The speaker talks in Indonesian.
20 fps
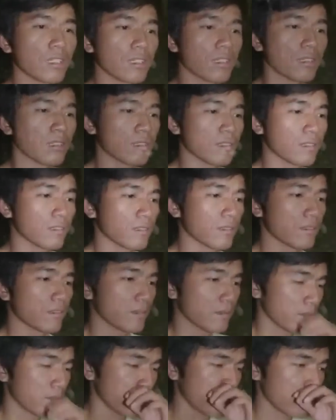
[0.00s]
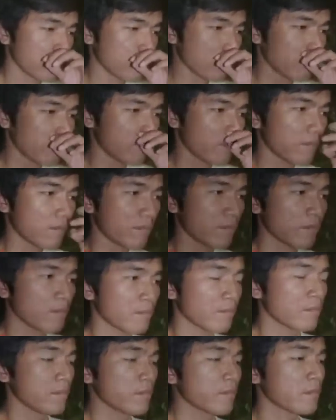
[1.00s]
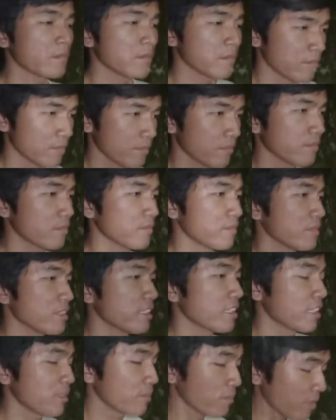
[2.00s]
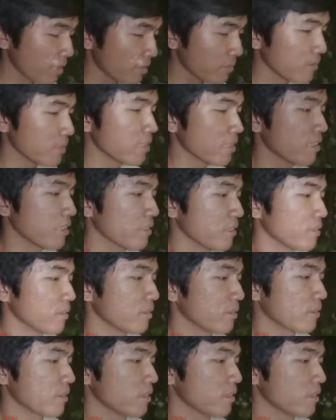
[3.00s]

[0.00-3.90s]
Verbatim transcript: Tiko tak sendirian menghadapi cacian dari pihak keluarga ayahnya.